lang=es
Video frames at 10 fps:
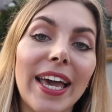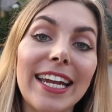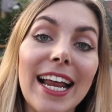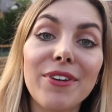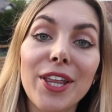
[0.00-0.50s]
En
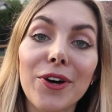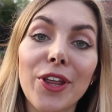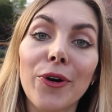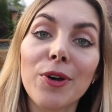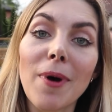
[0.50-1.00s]
el video
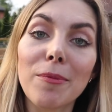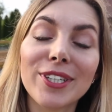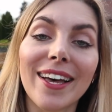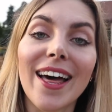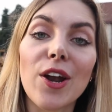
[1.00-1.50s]
de hoy vamos
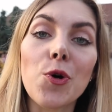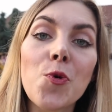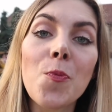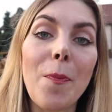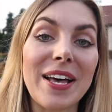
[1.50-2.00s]
a dar
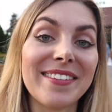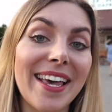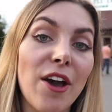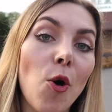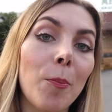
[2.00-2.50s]
un
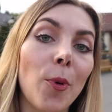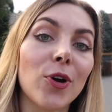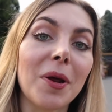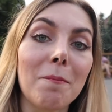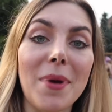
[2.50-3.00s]
paseo
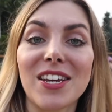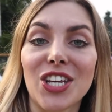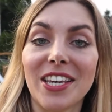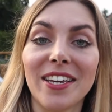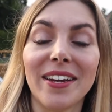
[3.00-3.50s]
por
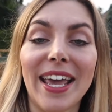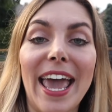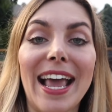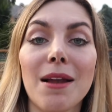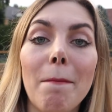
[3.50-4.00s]
Meshigiria,
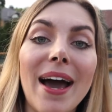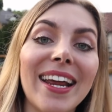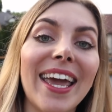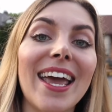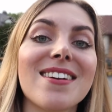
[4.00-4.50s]
el
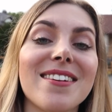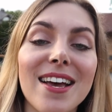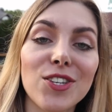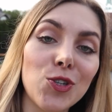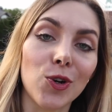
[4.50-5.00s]
parque
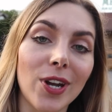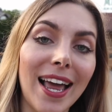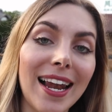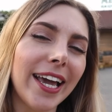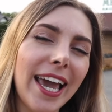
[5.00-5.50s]

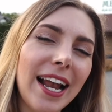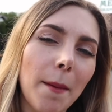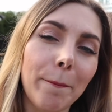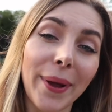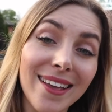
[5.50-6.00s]
nacional que en la
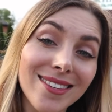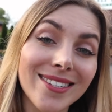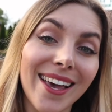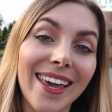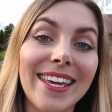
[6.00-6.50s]

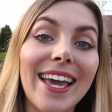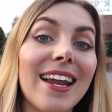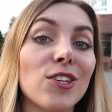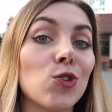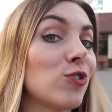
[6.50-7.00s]
prensa y en
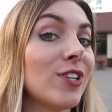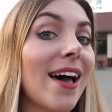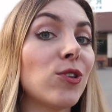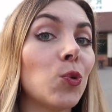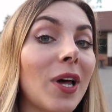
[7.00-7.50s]
la
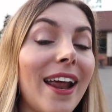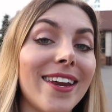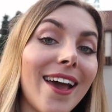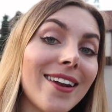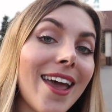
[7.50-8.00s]
sociedad
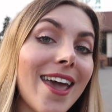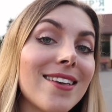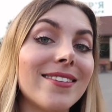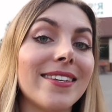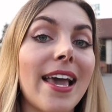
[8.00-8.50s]
ucraniana
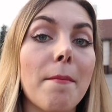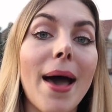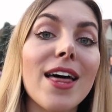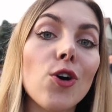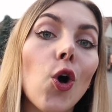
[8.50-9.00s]
es
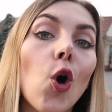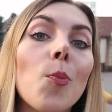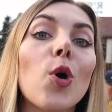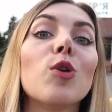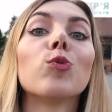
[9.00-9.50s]
llamado
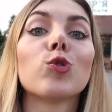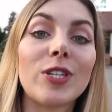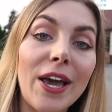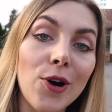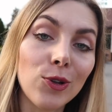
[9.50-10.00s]
como el
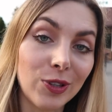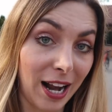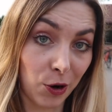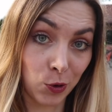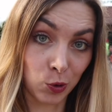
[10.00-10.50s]
Museo de
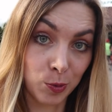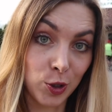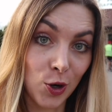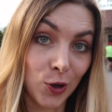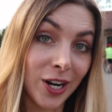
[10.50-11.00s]
la
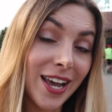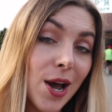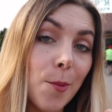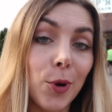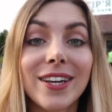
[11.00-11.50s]
Corrupción.
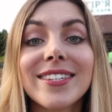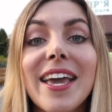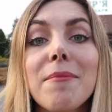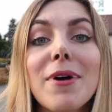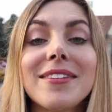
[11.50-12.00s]
¿Por qué se
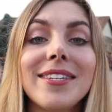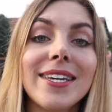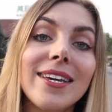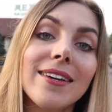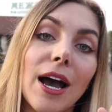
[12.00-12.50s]
llama
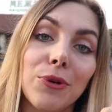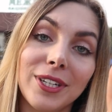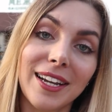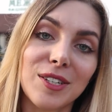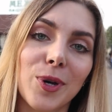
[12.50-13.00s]
así?
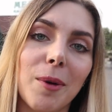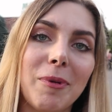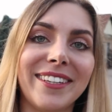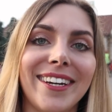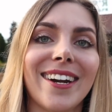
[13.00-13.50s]
Ahorita les voy a
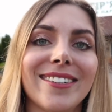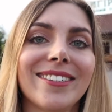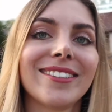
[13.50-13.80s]
platicar.